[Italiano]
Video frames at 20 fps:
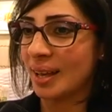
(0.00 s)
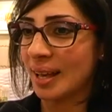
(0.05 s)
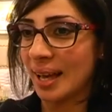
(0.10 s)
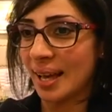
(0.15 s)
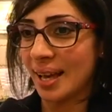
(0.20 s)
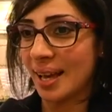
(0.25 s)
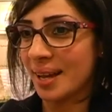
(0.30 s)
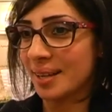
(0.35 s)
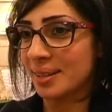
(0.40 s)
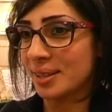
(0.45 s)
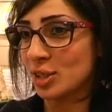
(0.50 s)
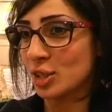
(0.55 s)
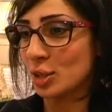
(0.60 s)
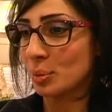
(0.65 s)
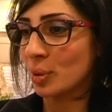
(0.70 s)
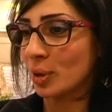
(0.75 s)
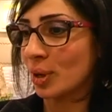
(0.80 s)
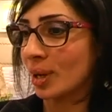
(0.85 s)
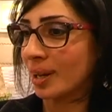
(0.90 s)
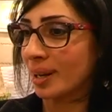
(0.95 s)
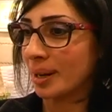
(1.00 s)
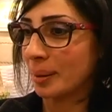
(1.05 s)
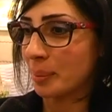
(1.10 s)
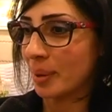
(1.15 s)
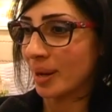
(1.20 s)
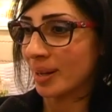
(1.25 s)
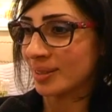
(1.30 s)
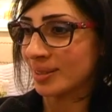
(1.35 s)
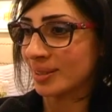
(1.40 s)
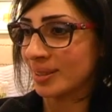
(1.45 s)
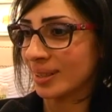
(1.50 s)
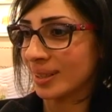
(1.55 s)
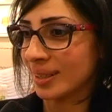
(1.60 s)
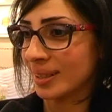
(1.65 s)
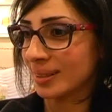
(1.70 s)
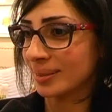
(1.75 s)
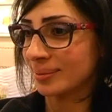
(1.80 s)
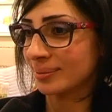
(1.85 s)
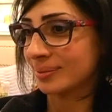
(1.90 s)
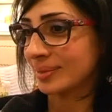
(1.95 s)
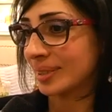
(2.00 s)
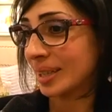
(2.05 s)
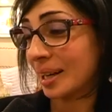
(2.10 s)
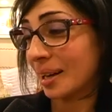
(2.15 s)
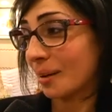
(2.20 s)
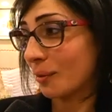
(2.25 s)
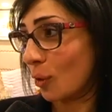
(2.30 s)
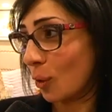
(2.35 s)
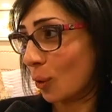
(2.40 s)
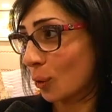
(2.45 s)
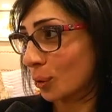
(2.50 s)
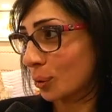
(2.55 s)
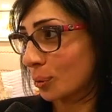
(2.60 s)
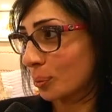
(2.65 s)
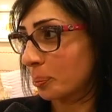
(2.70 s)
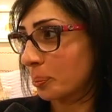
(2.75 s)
Eh, diciamo che è alla base del lavoro,